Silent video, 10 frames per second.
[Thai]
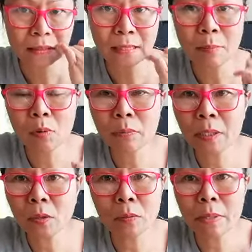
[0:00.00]
สามคน
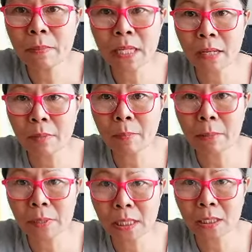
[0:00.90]
พี่น้องไม่มีใครมีบัต
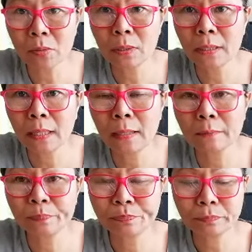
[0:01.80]
รประชาชนนะคะ
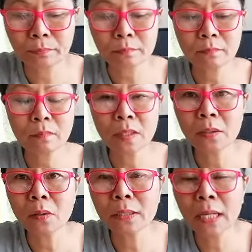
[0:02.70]

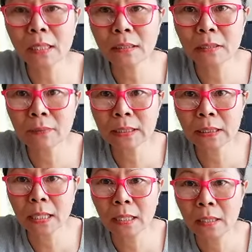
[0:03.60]
ค่อนข้างที่ว่า
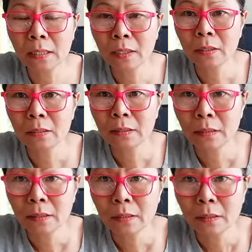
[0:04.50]
จะ
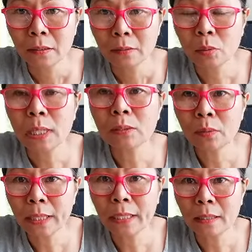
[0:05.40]
ทุรักทุ
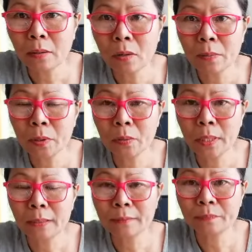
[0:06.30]
เลค่ะ ครอบครัว
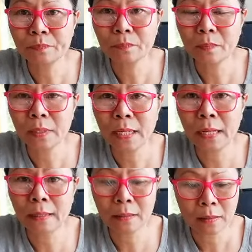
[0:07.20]
นะ
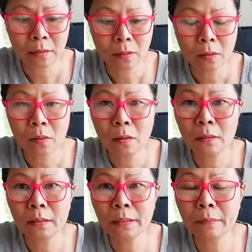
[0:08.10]
คะก็
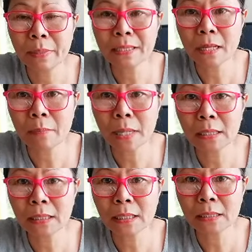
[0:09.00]
เลยไม่สามาร
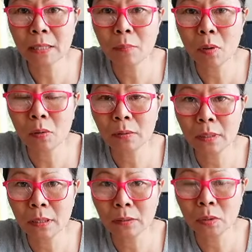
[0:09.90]
ถที่จะบอกอ
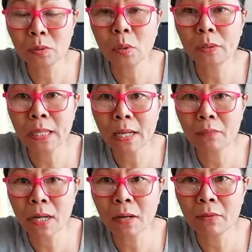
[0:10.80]
ตรงๆได้
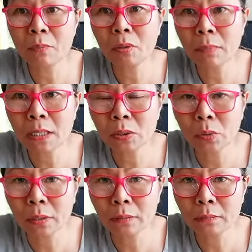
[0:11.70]
ว่าวิมลบ้านสวน